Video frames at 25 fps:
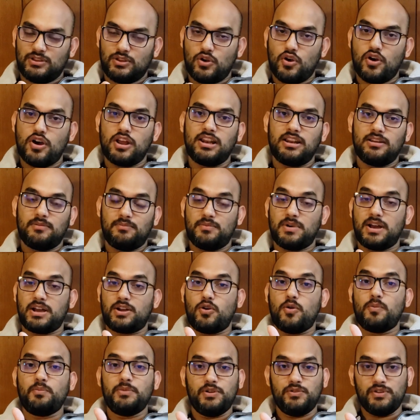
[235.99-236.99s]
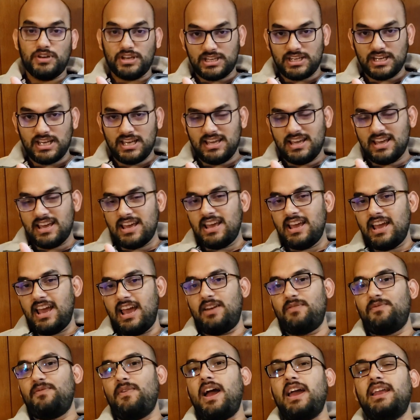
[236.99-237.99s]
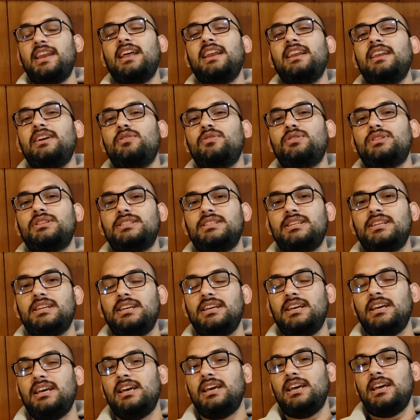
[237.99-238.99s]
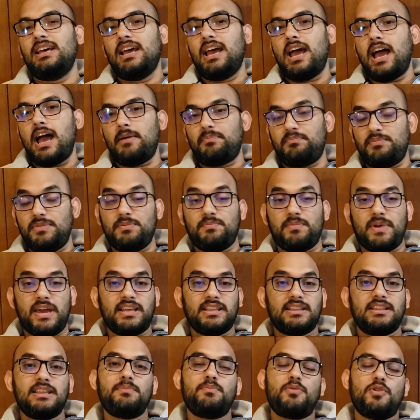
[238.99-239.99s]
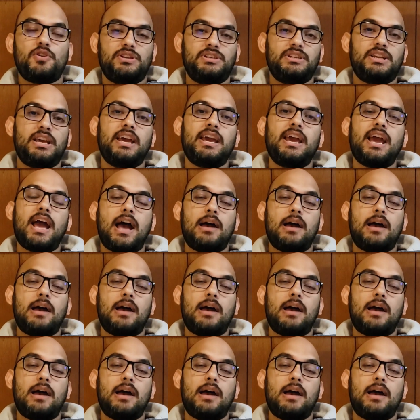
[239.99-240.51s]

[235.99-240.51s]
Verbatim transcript: দল বা কমিউনিটি অ্যান্ড ফাইনালি হচ্ছে আপনি ব্যক্তি পর্যায়ে